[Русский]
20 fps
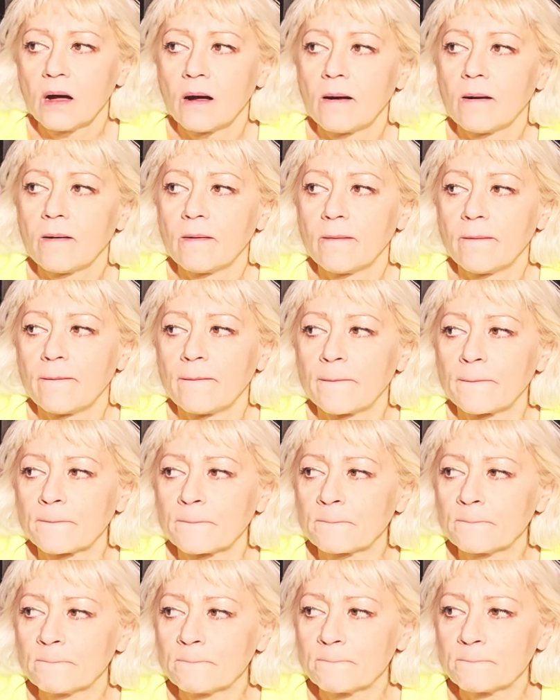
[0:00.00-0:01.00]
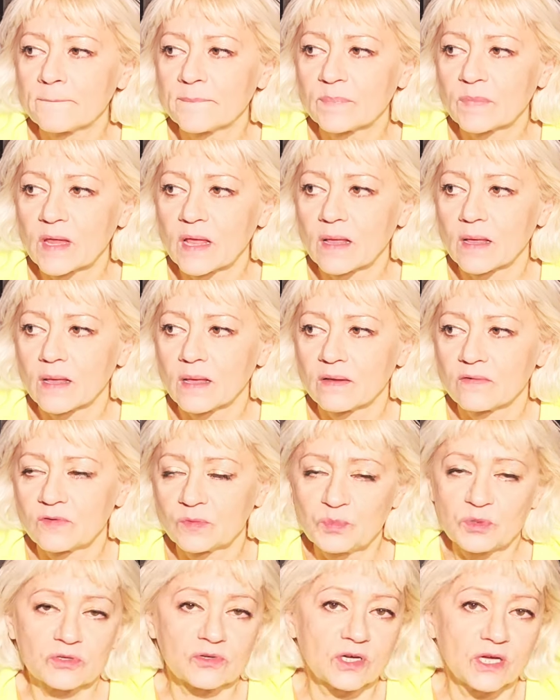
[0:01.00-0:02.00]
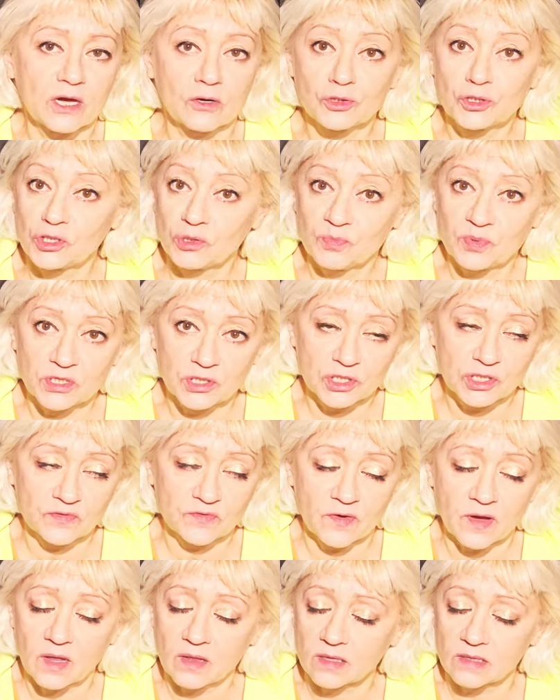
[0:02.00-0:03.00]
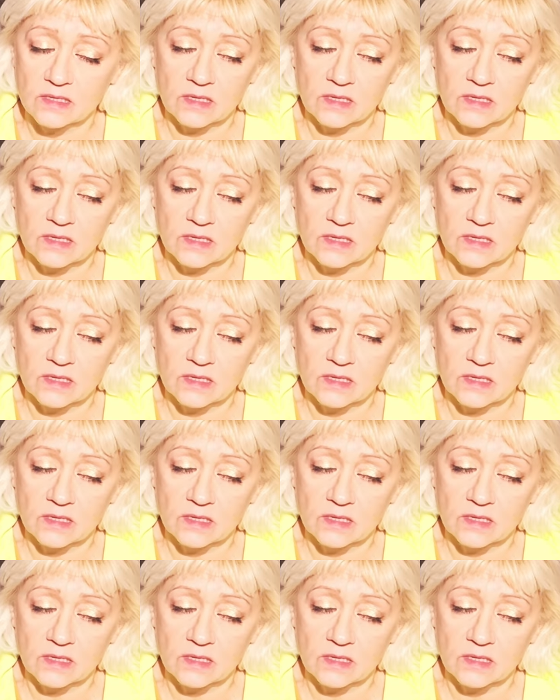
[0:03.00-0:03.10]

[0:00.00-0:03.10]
Во-первых, я очень переживала.